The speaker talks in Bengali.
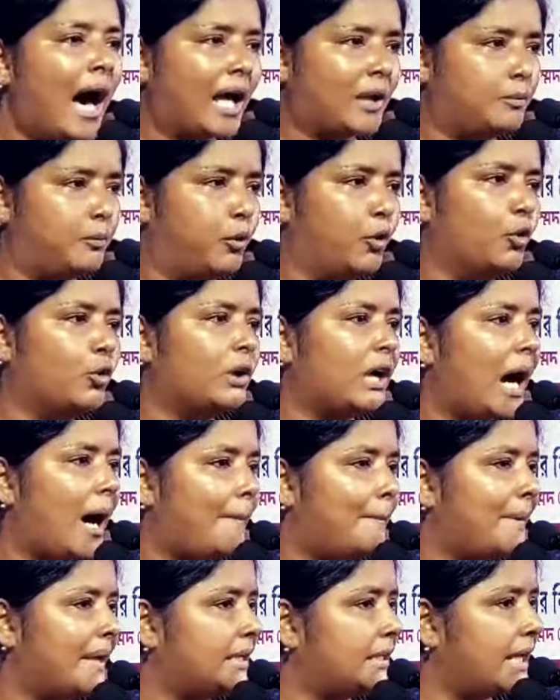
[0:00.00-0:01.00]
আর
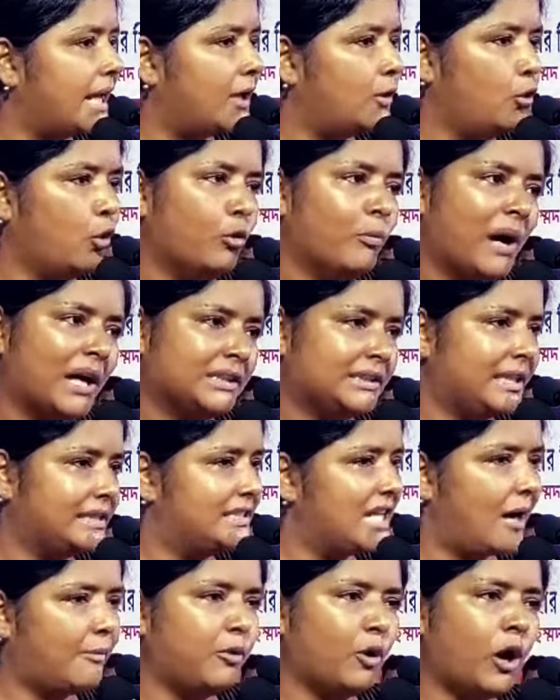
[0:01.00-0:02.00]
ভুকা পেতে ঘুমাতে
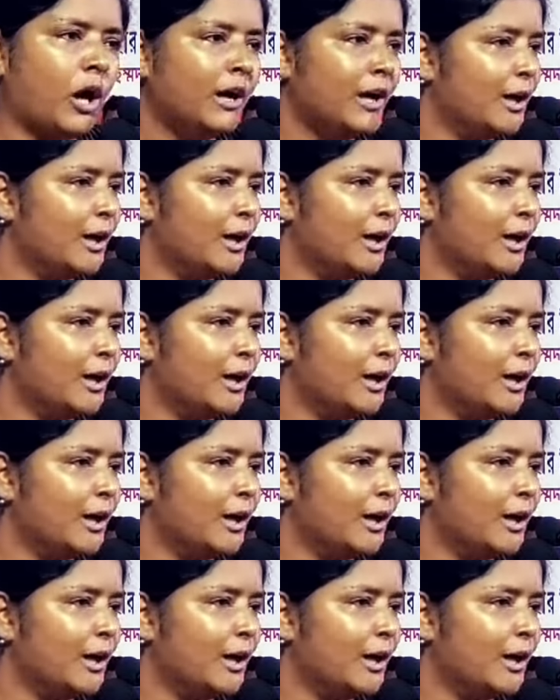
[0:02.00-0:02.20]
যাব